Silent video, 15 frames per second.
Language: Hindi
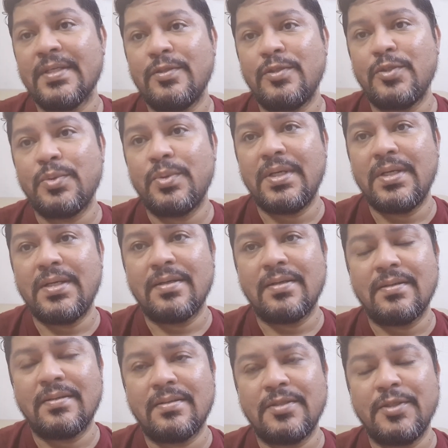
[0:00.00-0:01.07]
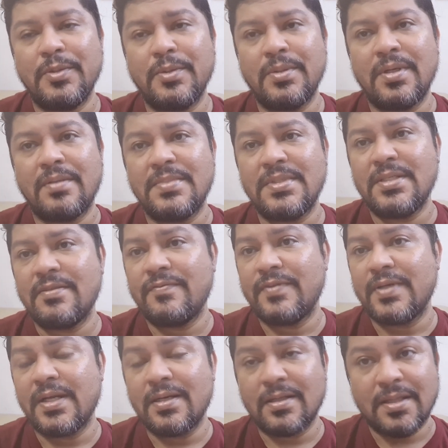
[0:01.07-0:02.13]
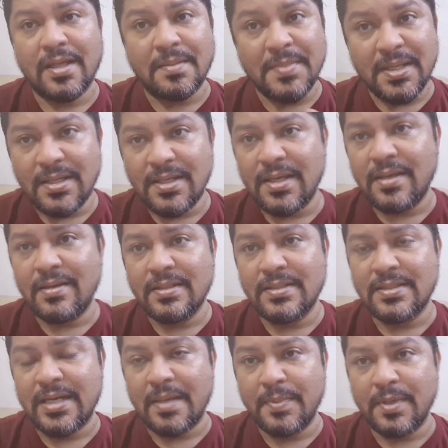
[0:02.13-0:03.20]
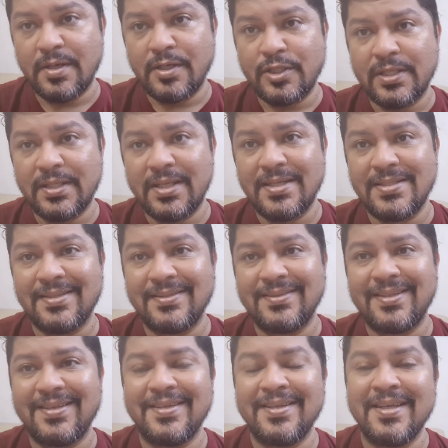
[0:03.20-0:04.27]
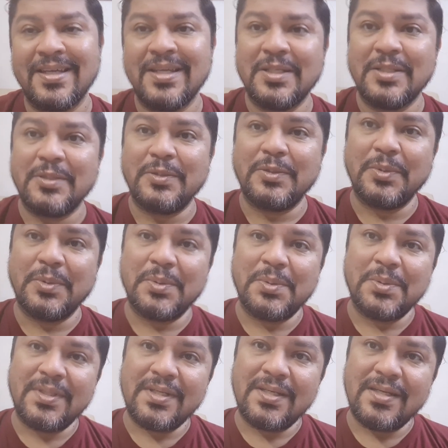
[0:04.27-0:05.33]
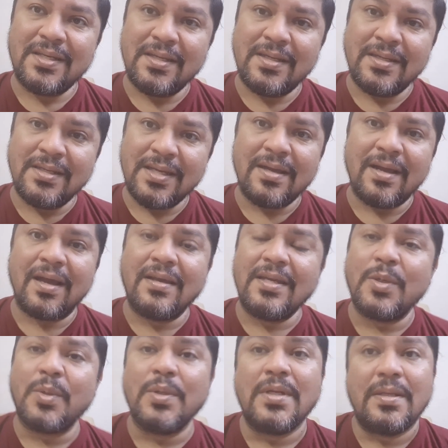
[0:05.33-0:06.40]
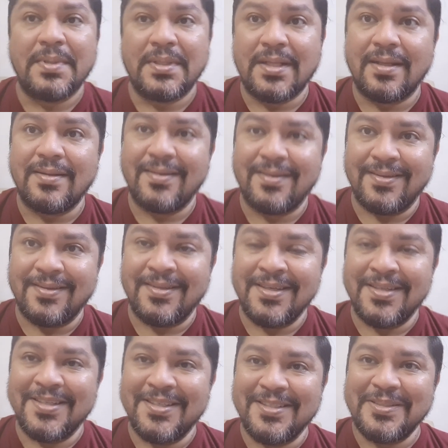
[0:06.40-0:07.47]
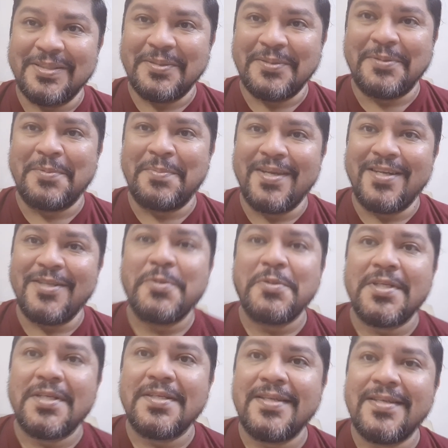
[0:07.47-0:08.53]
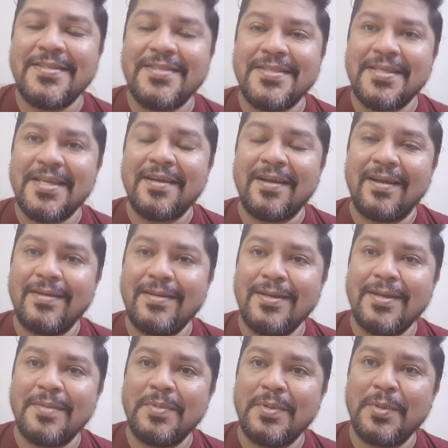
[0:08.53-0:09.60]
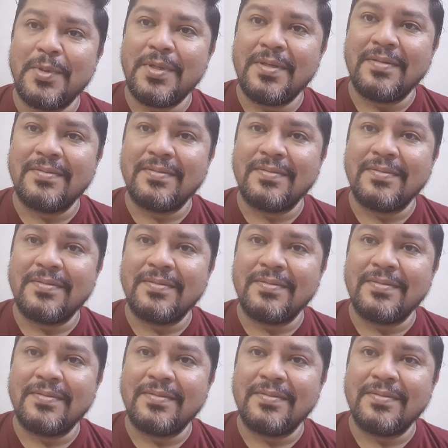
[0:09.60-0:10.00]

जो एक यू नो हम सिर्फ कलकत्ता में ही इस टाइप के रिक्शा देख सकते हैं तो इनकी कहानी कोई नहीं बताते हैं तो मैंने सोचा कि जिसकी कहानी कभी कोई